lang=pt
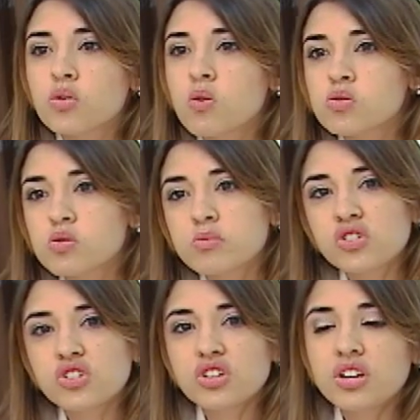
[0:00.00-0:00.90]
consumo
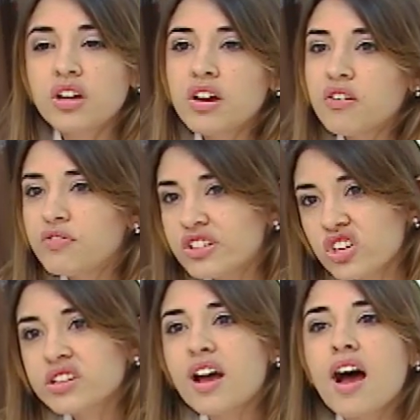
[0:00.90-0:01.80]
de
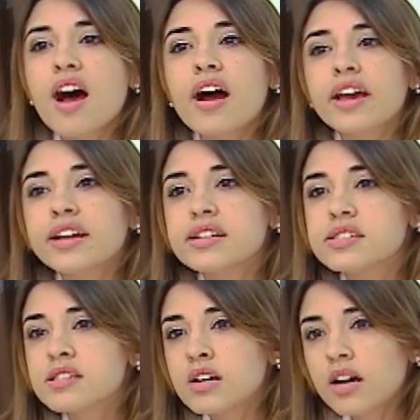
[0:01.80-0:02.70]

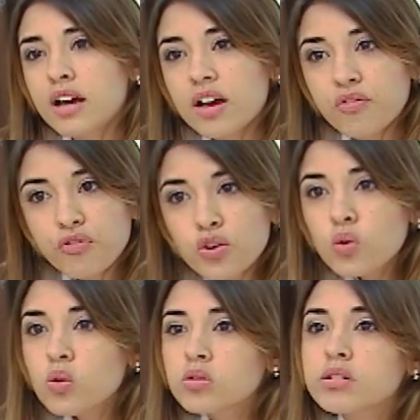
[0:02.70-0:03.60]
vegetais, é,
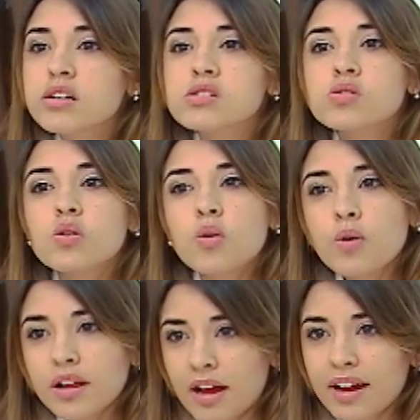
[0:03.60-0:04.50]
frutas. O,
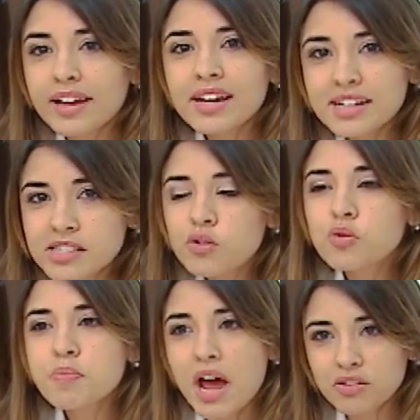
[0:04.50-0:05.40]
aquela questão do
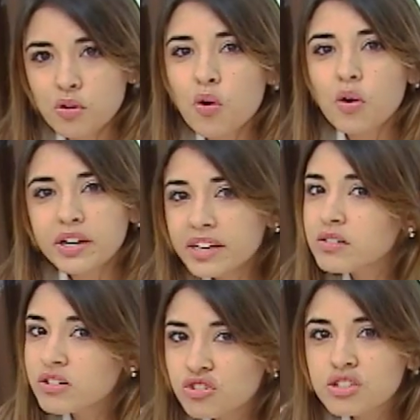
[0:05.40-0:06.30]
prato
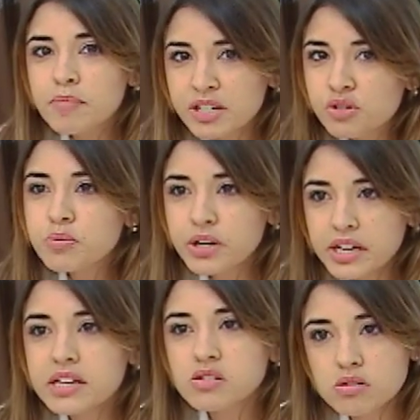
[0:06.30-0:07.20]
colorido é justamente por
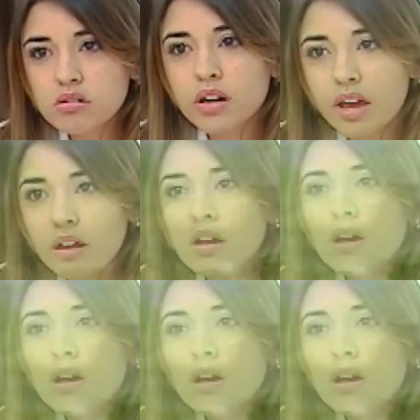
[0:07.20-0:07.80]
isso, né?